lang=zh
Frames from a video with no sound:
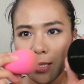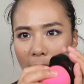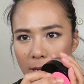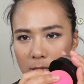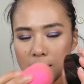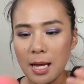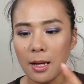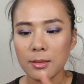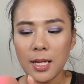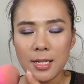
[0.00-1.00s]
压一
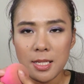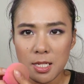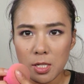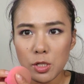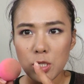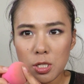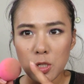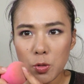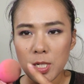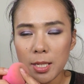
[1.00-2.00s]
下它吸吸
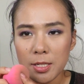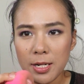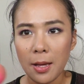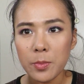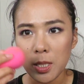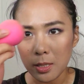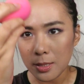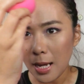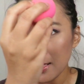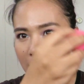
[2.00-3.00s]
收上来的产品，
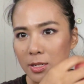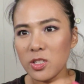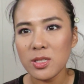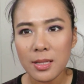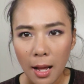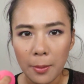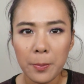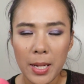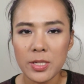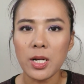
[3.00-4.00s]
压在大
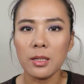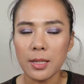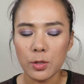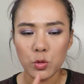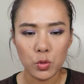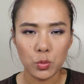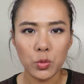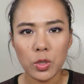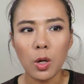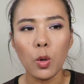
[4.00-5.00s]
半张脸，
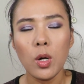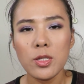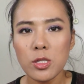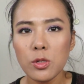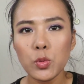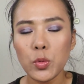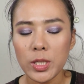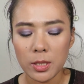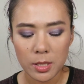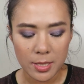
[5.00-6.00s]
足够轻度
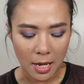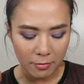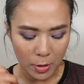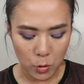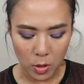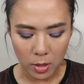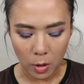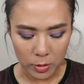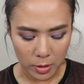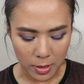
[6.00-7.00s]
以上的遮瑕完全
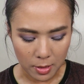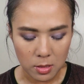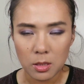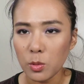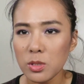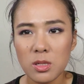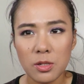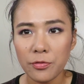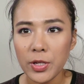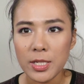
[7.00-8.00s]
搞定这样子的。我自己
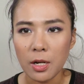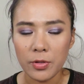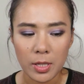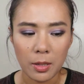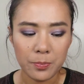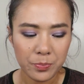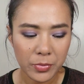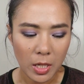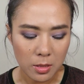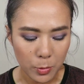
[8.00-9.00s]
是非常非常
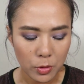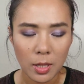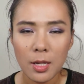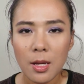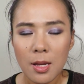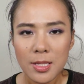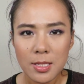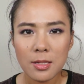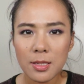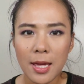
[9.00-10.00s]
怎么说呢，
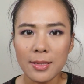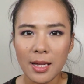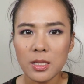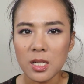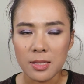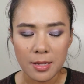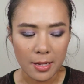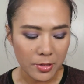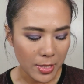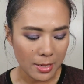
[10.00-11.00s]
惊艳它这个
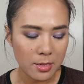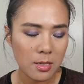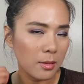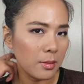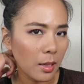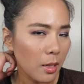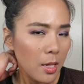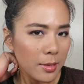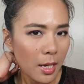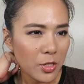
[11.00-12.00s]
延展性的
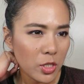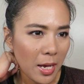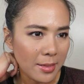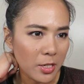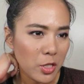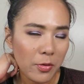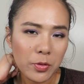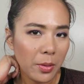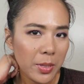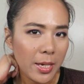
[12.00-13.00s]
那质感呢，稍微
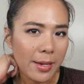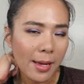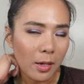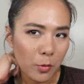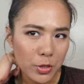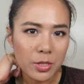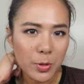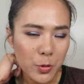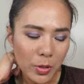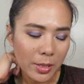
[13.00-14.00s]
有点偏干了，我是这
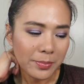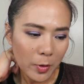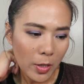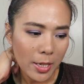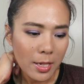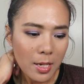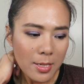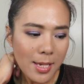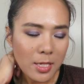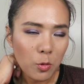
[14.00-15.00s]
么觉得。OK，
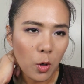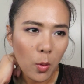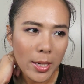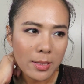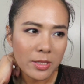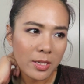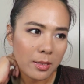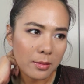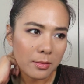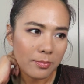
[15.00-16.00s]
下次我换一个这
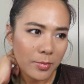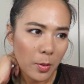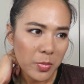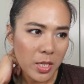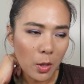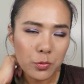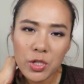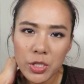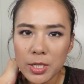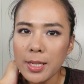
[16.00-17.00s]
个比较
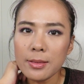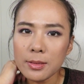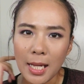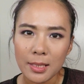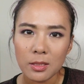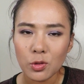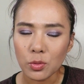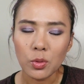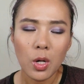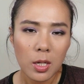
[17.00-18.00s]
rich 一点的打底
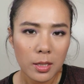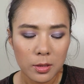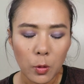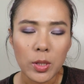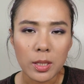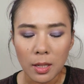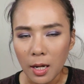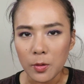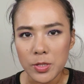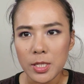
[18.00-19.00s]
乳，可能会更
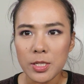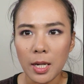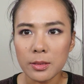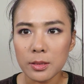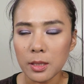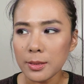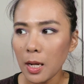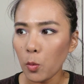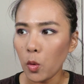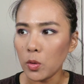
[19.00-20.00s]
好一些这样子的。
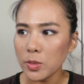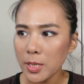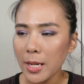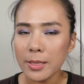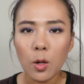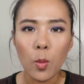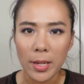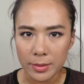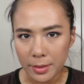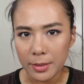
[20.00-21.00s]
那我再更
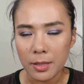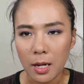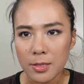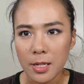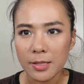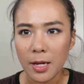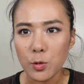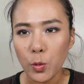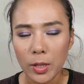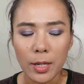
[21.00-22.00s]
晚一点啊，再给大
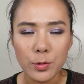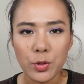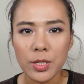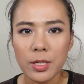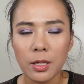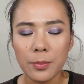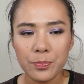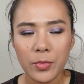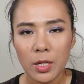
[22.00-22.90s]
家回来做一个